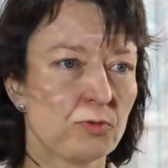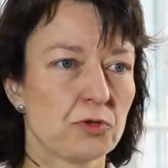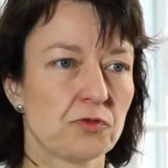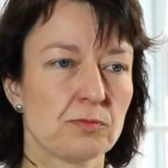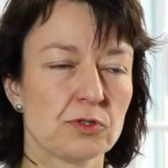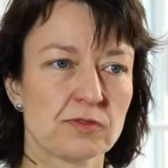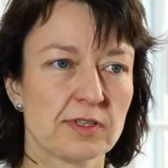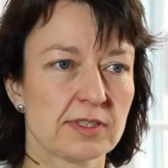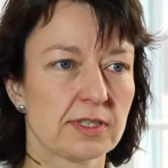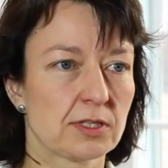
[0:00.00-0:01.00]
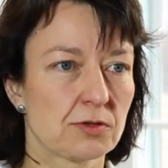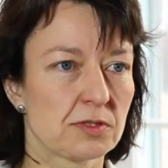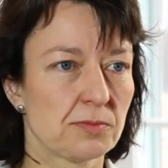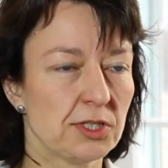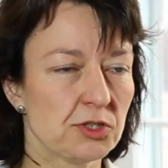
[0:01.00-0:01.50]
rund 25.000
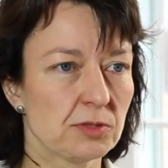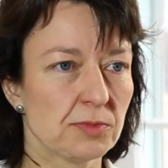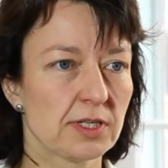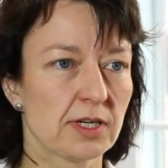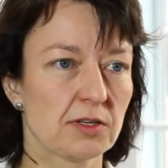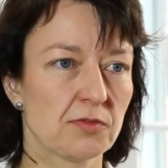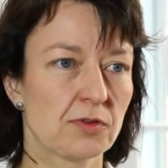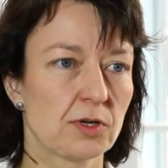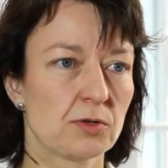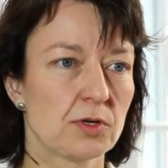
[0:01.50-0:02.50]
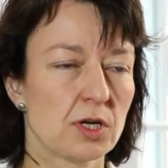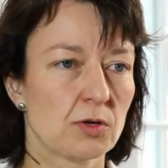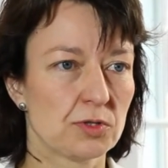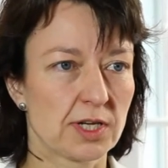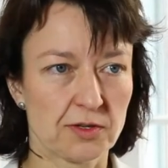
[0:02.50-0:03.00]
Menschen mit HIV
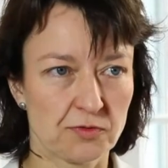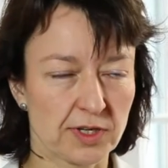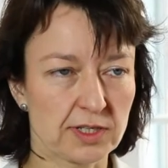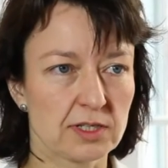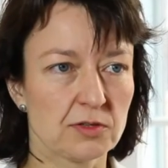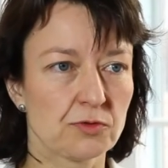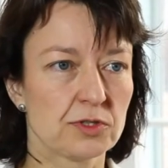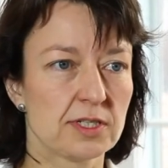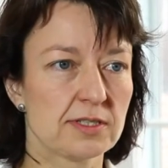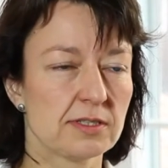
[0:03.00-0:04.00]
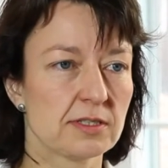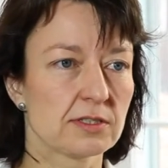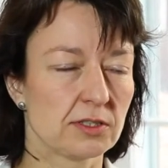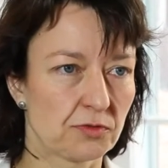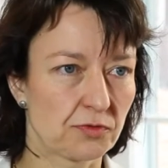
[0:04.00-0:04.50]
und ein Viertel von diesen
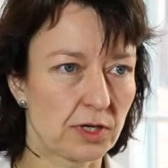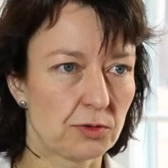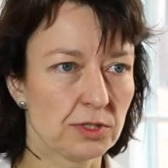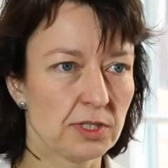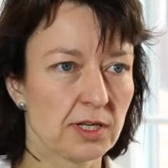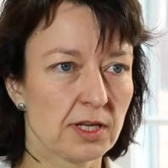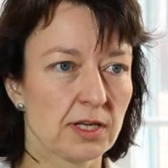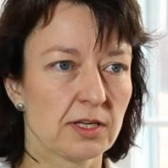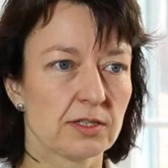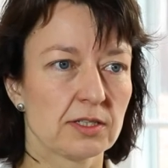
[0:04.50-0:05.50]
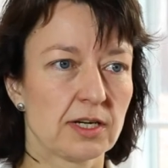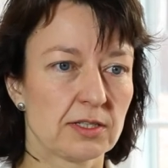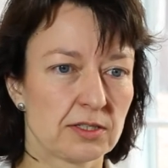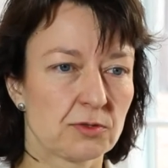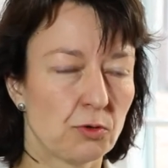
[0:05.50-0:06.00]
sind Frauen.
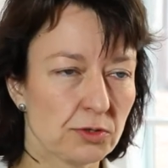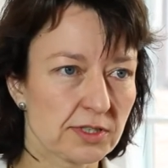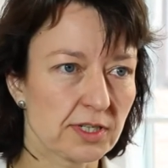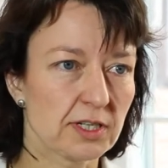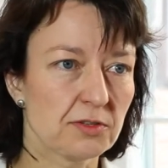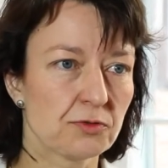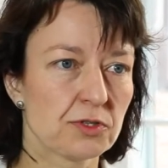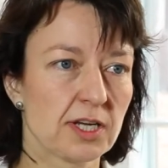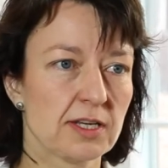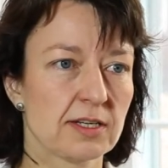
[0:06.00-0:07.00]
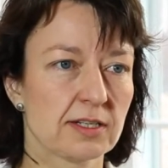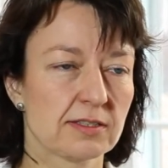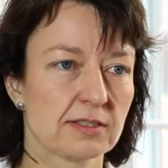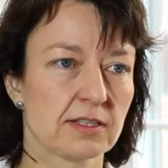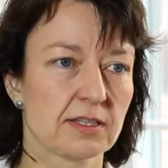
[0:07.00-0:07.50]
Ein Großteil von ihnen
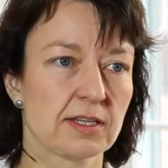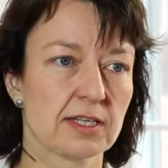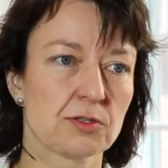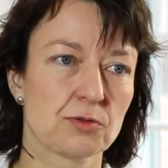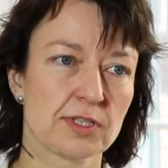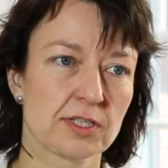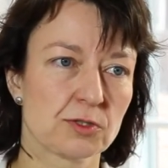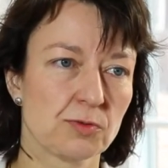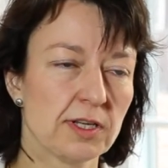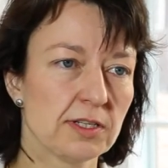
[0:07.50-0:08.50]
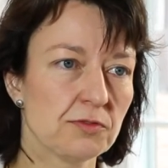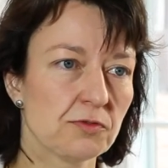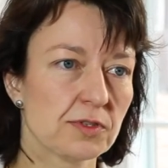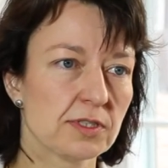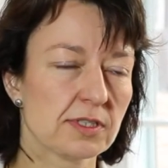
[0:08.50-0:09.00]
hat sich heterosexuell
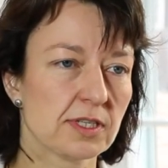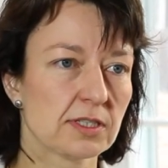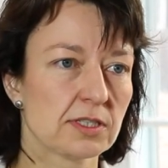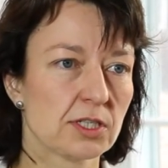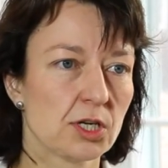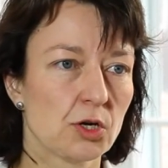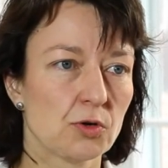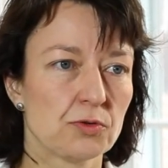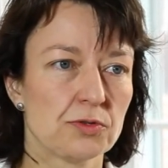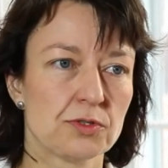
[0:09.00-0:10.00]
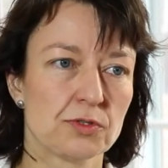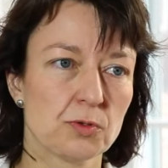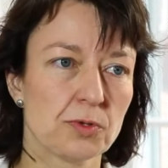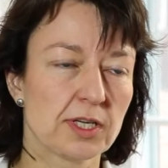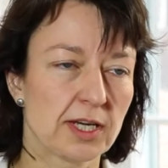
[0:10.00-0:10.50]
infiziert und
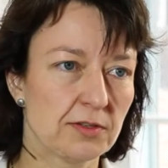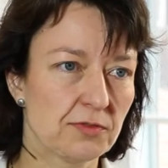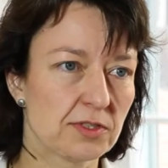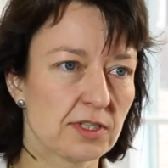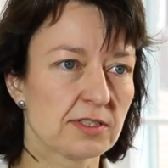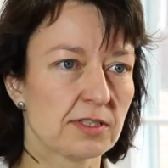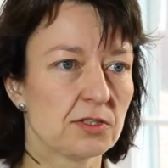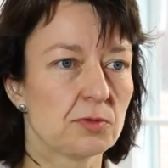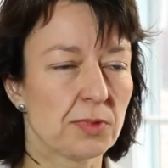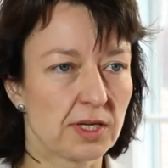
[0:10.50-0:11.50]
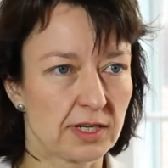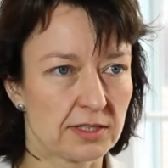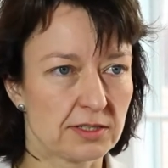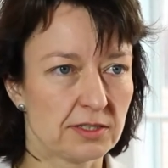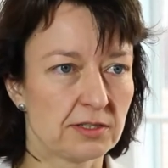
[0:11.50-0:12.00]
über die Hälfte sind
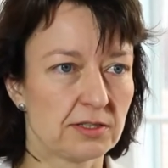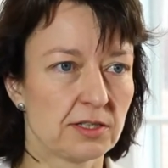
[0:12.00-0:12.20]
Migrantinnen.